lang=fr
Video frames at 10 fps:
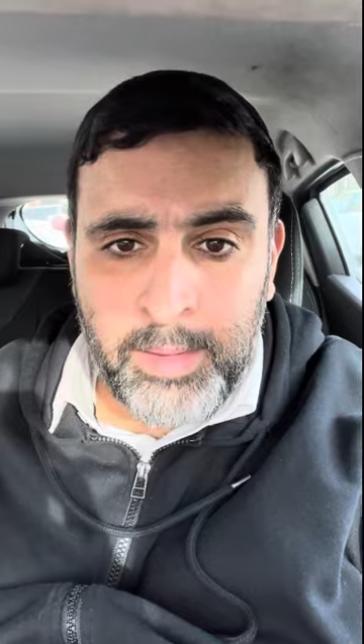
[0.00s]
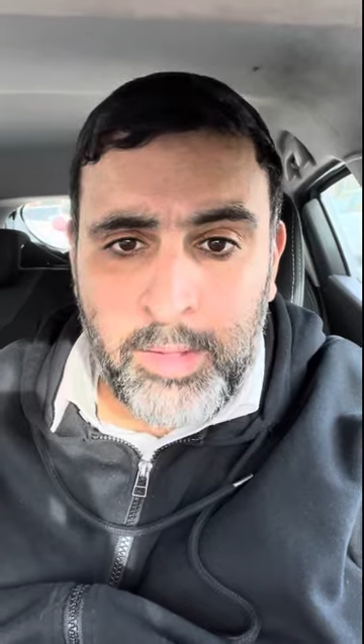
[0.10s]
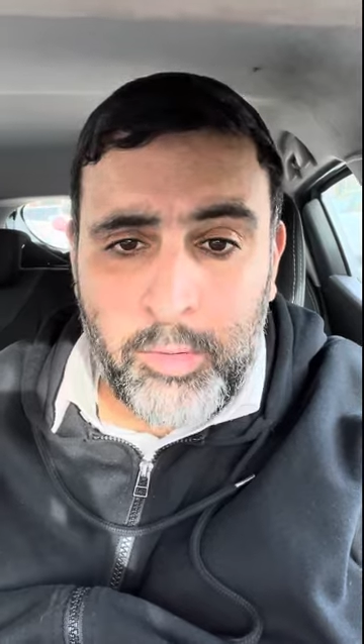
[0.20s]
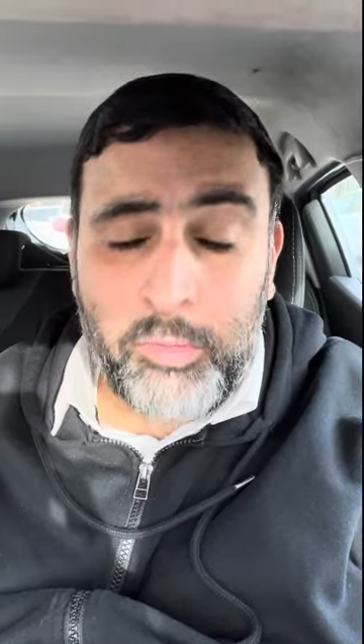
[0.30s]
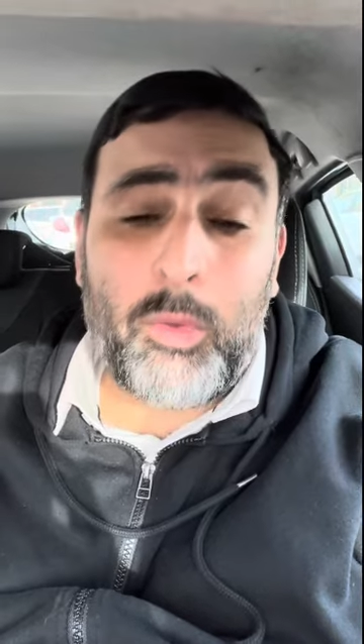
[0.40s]

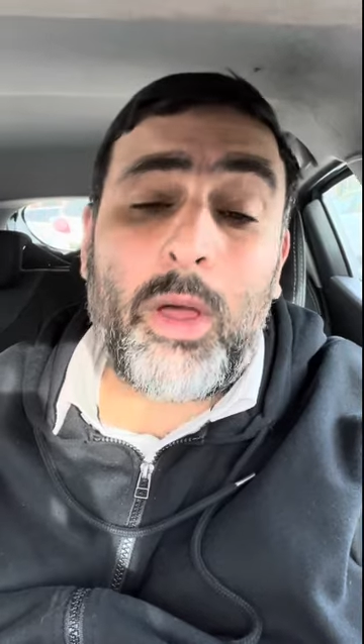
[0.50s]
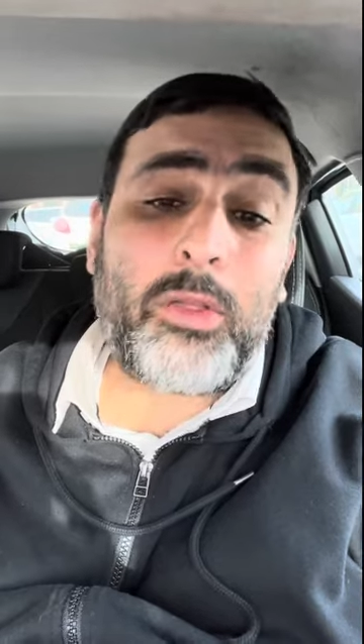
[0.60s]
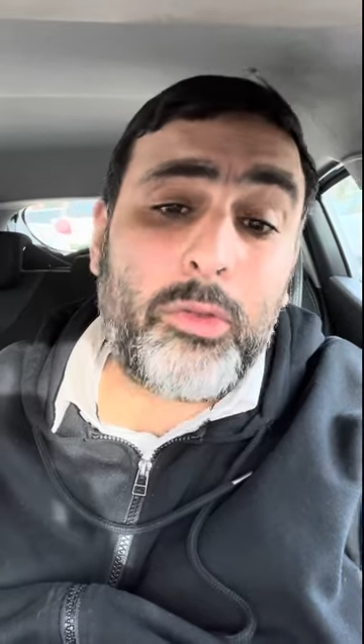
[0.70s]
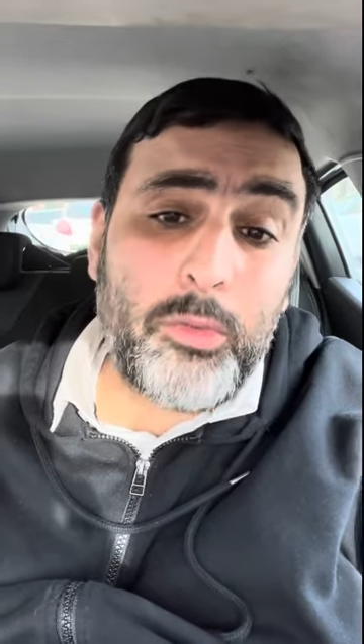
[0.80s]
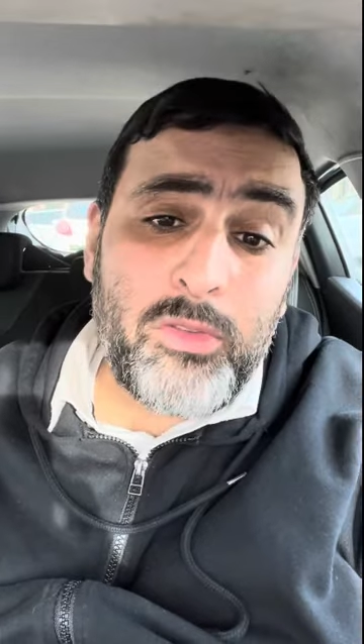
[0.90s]
Le
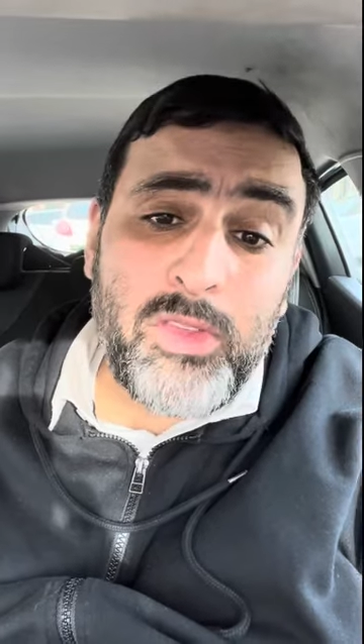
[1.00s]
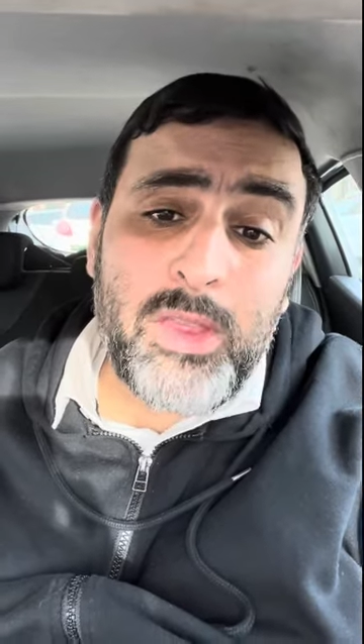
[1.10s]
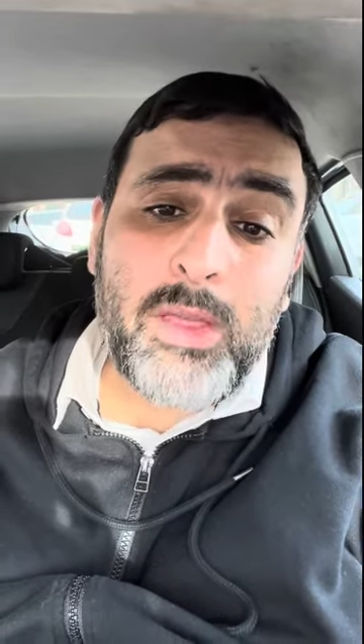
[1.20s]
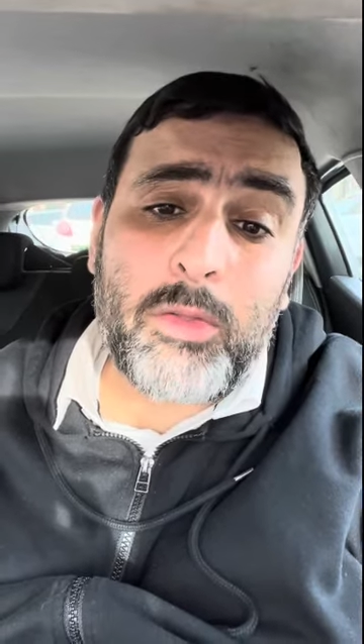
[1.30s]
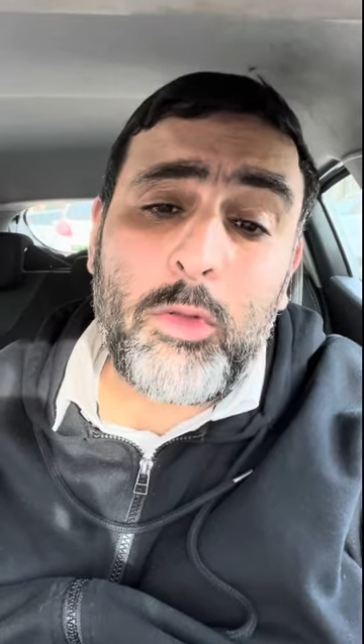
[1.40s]
Zohar de nous
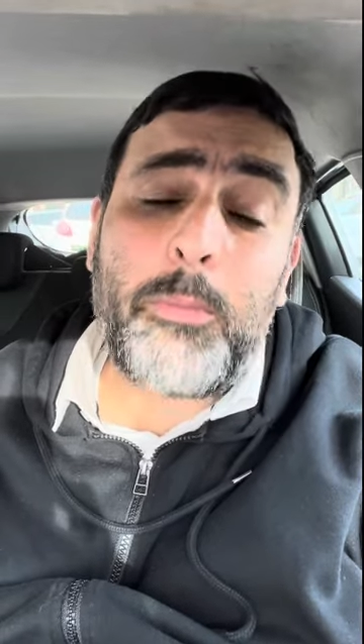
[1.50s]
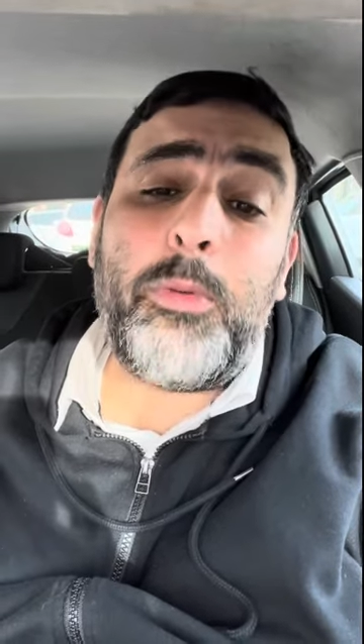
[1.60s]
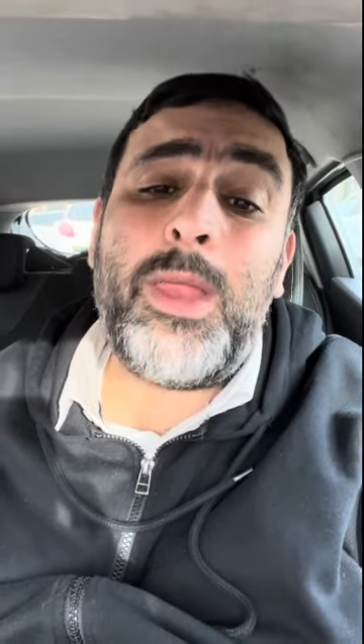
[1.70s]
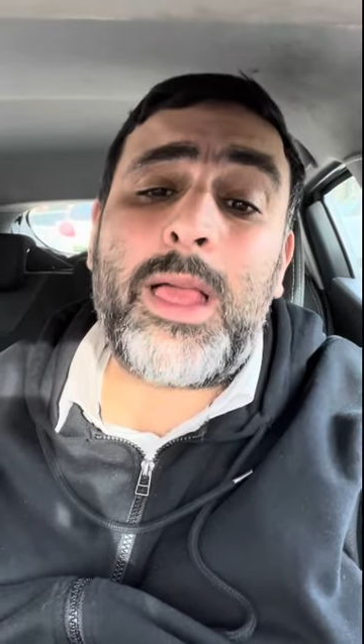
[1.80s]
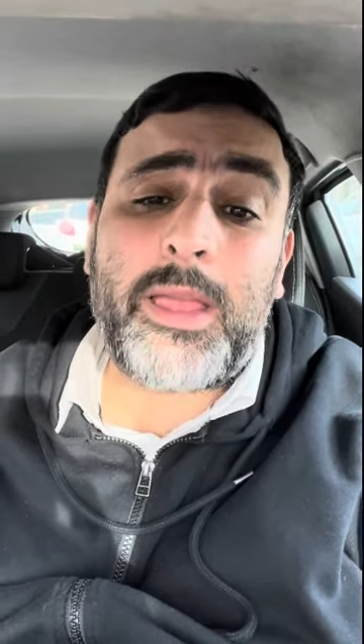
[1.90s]
dire
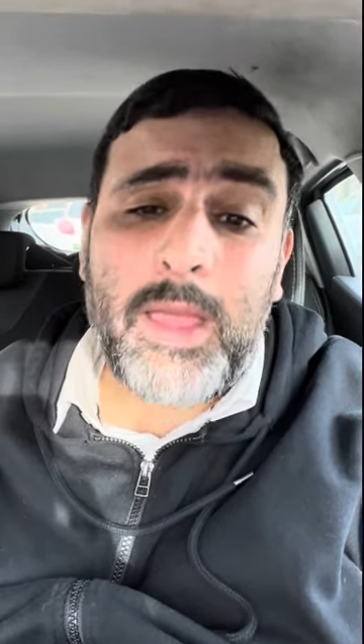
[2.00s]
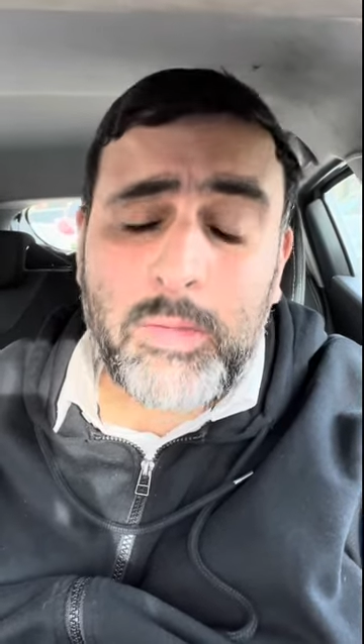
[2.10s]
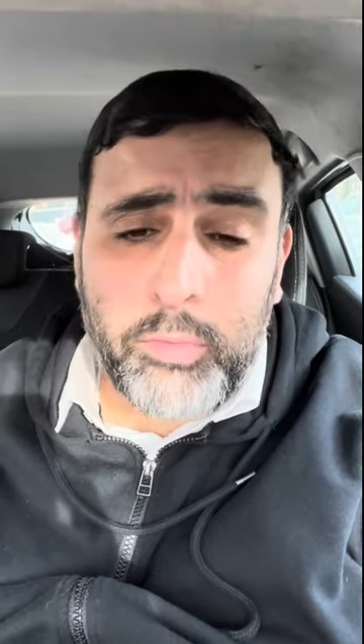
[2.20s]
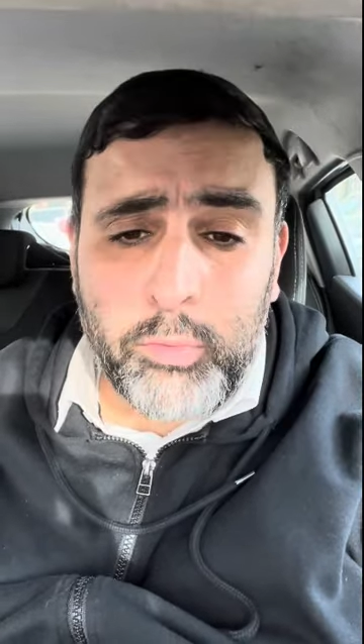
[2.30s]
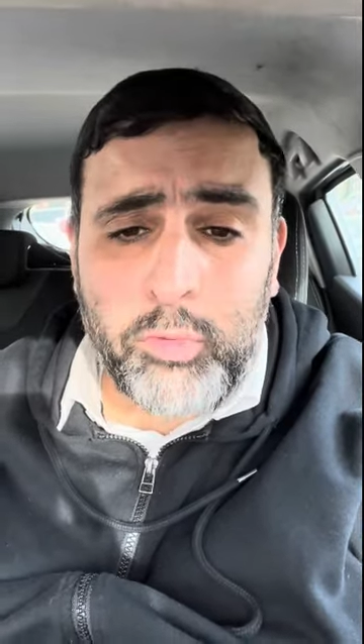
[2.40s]
depuis la
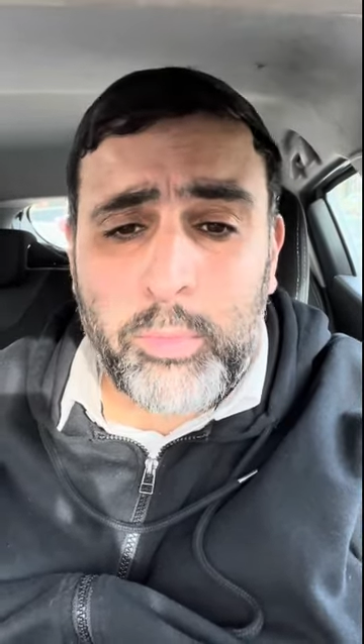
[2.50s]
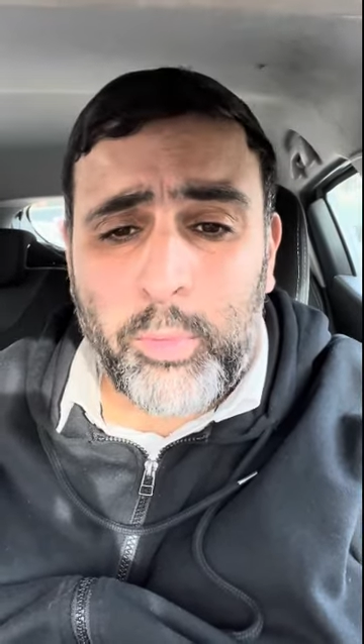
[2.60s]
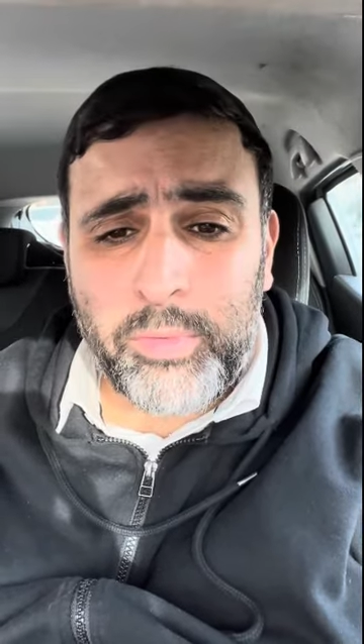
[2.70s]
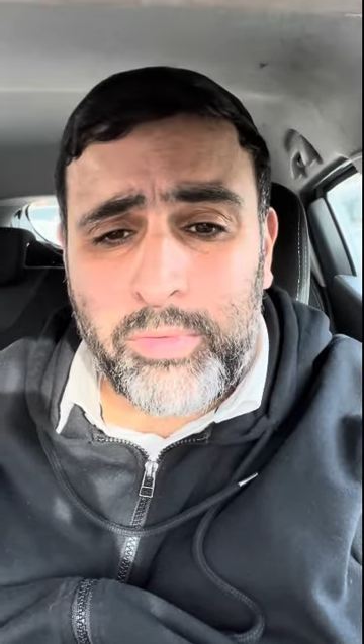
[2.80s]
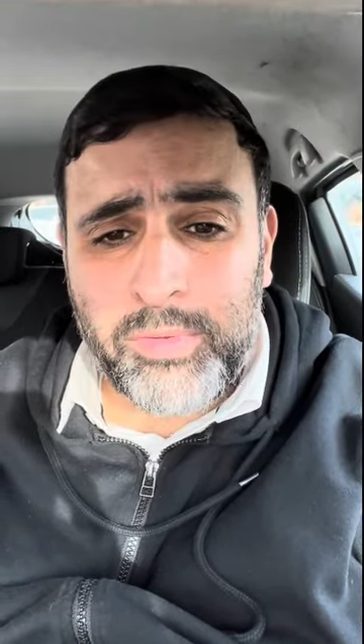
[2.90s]
création du
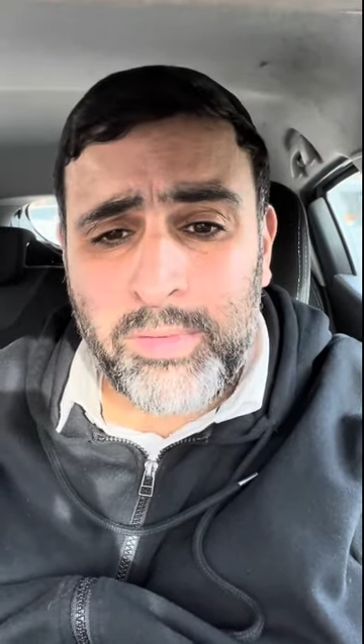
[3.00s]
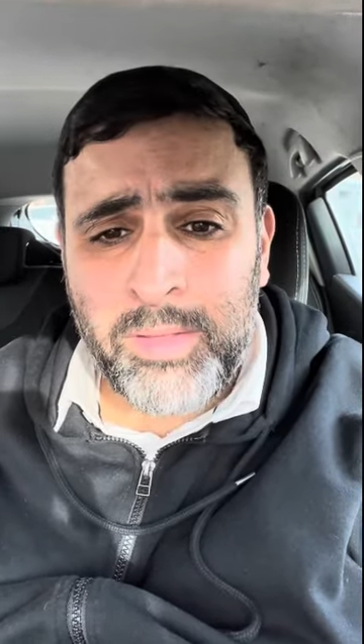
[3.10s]
monde,